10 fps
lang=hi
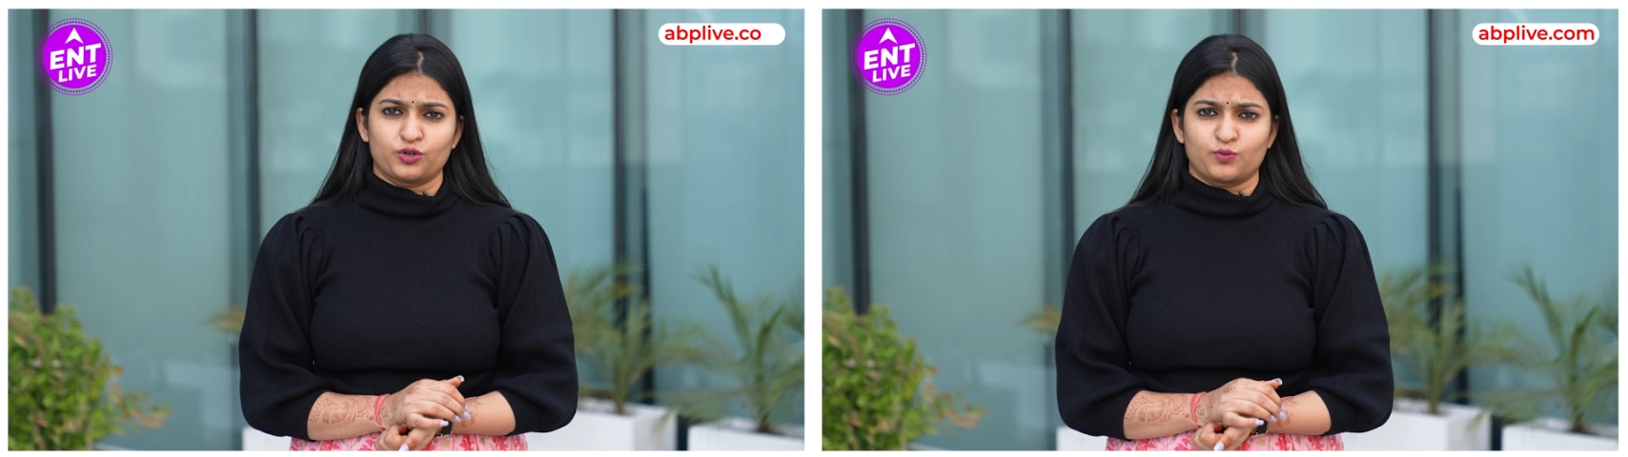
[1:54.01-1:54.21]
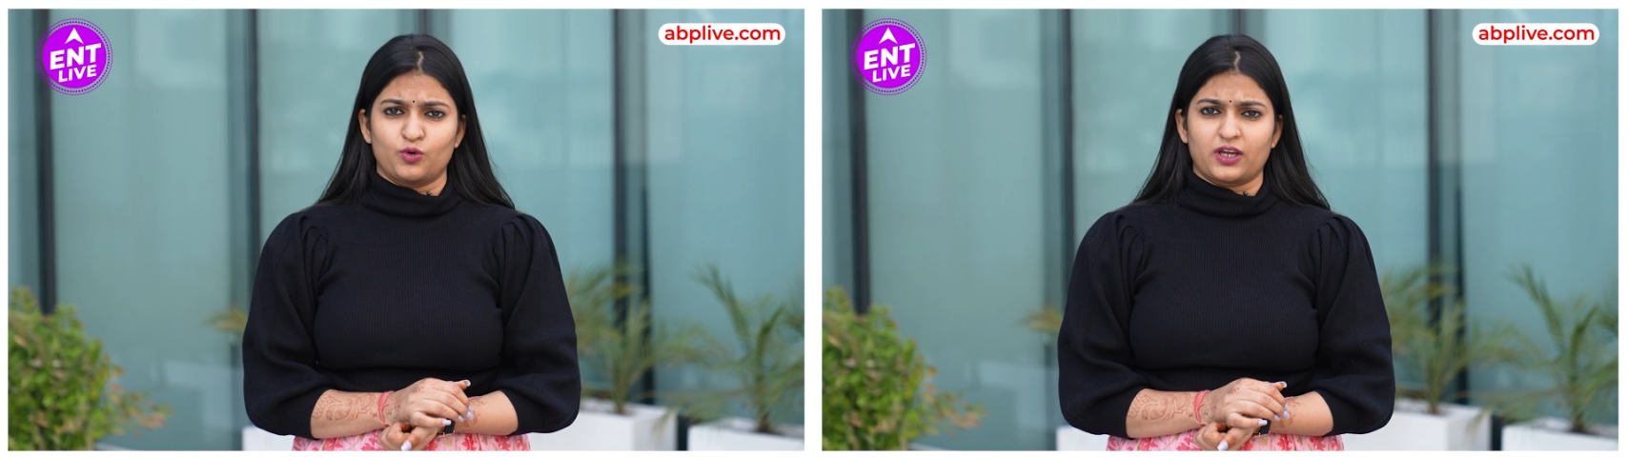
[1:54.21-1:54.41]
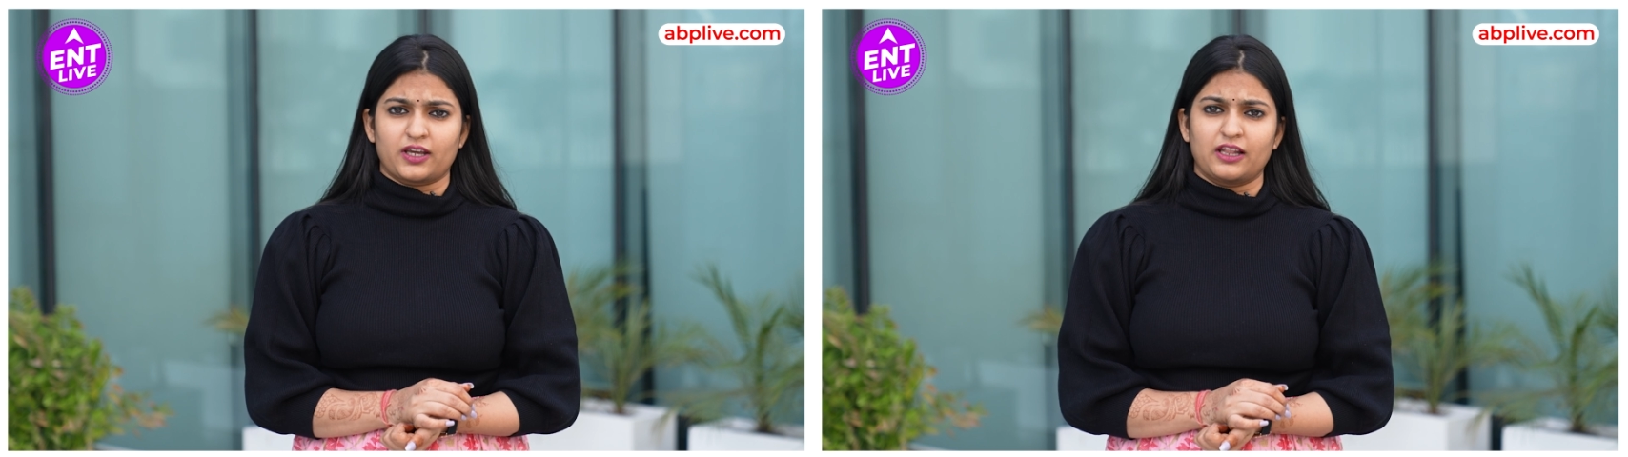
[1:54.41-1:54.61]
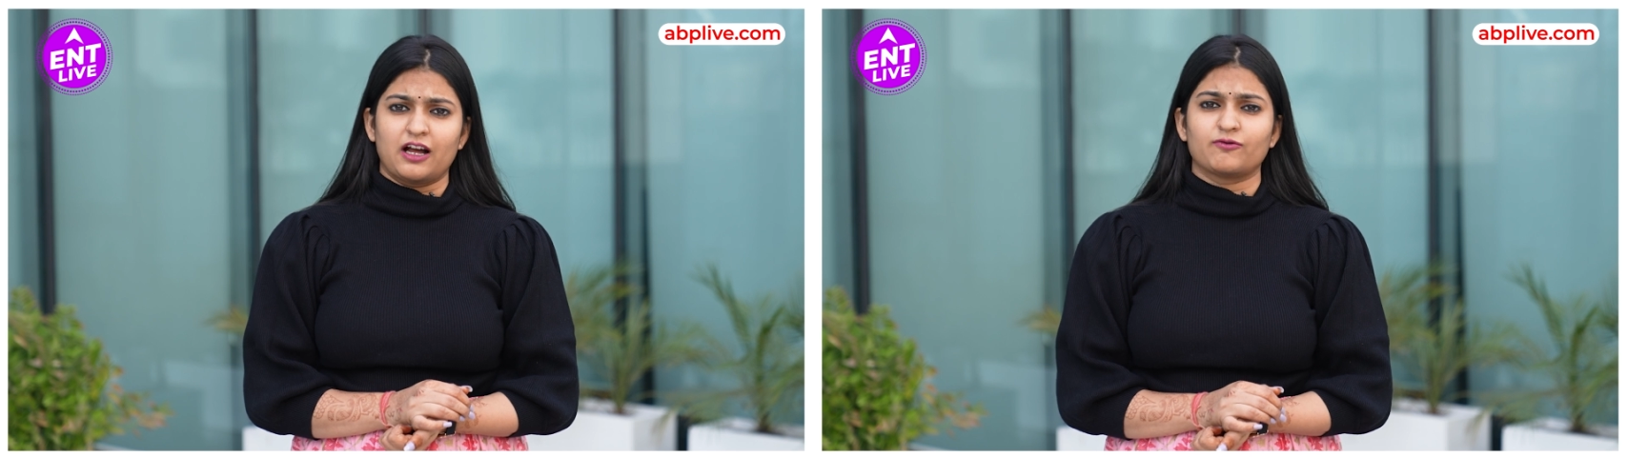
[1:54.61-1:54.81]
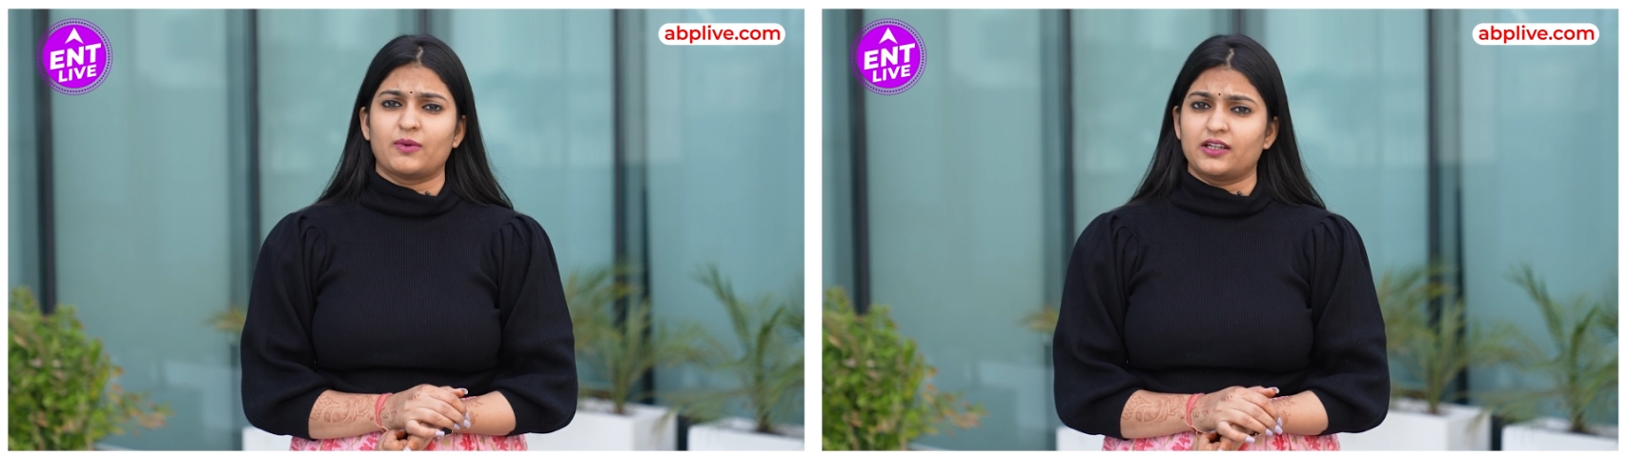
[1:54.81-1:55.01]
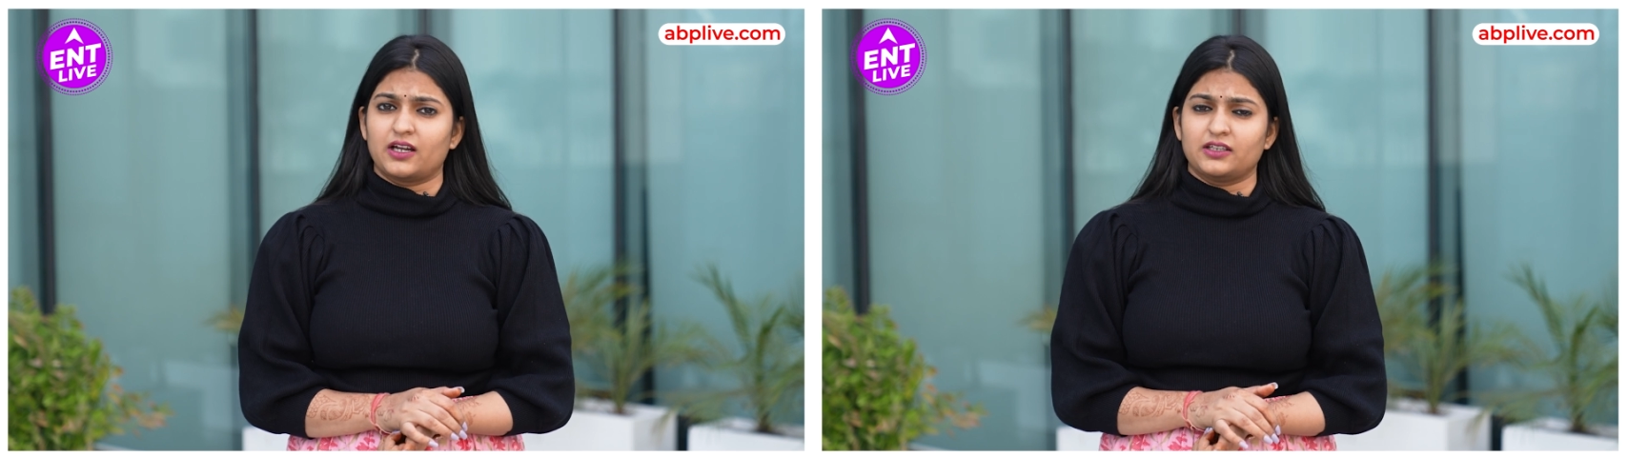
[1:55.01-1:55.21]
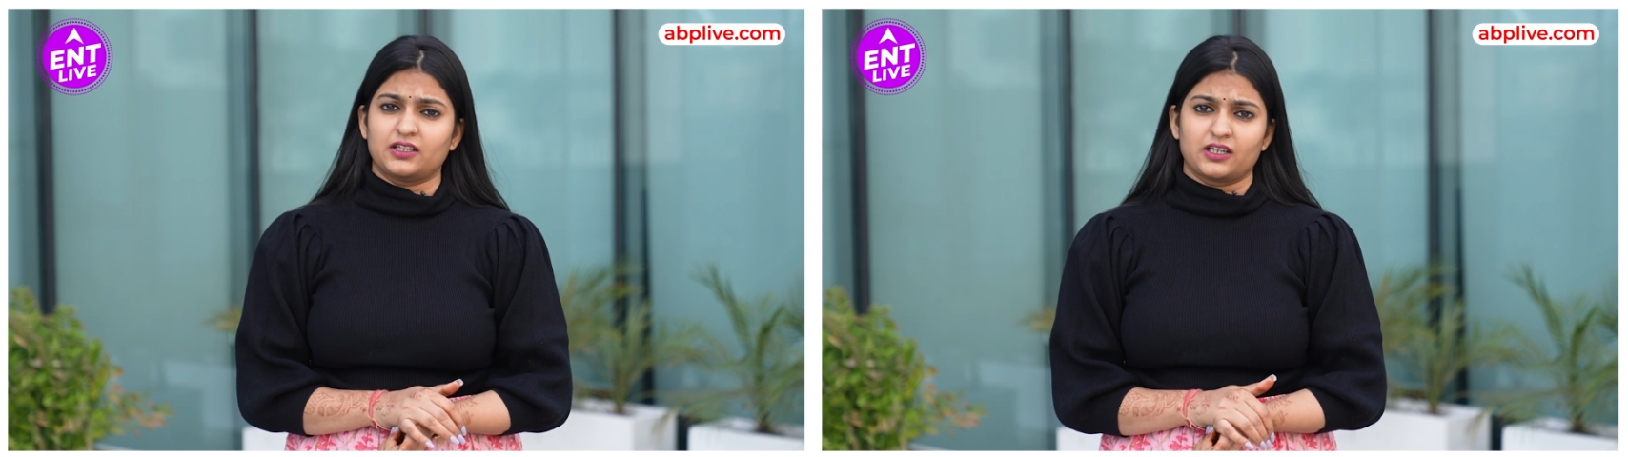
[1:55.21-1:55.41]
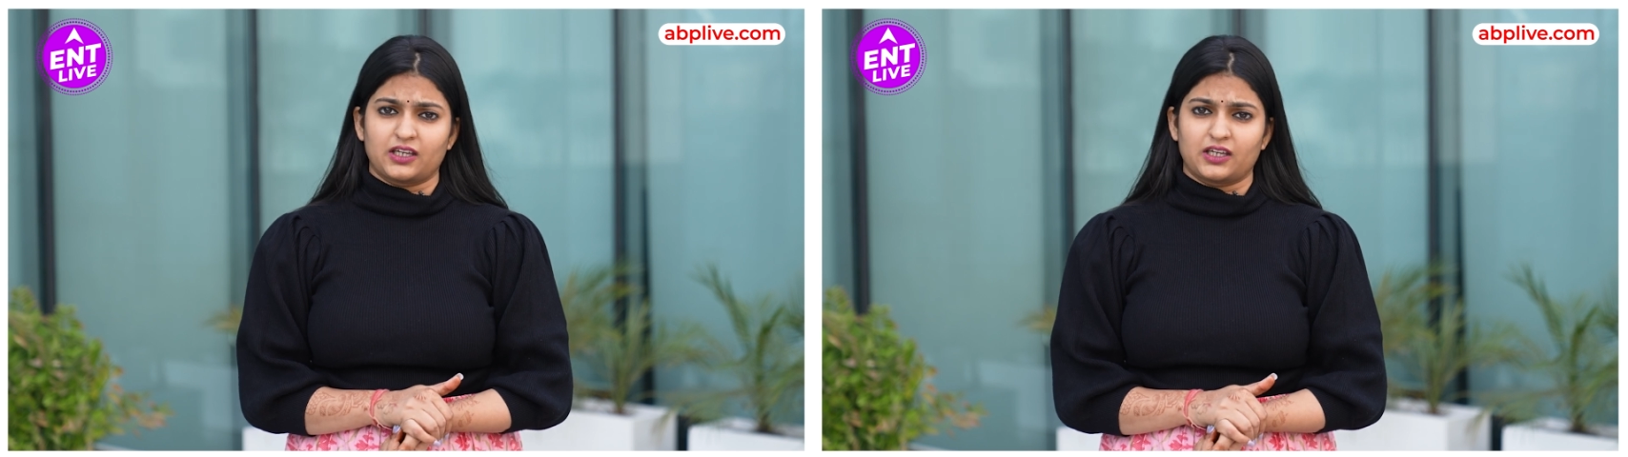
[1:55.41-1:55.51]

खुशबू के खिलाफ मानहानि का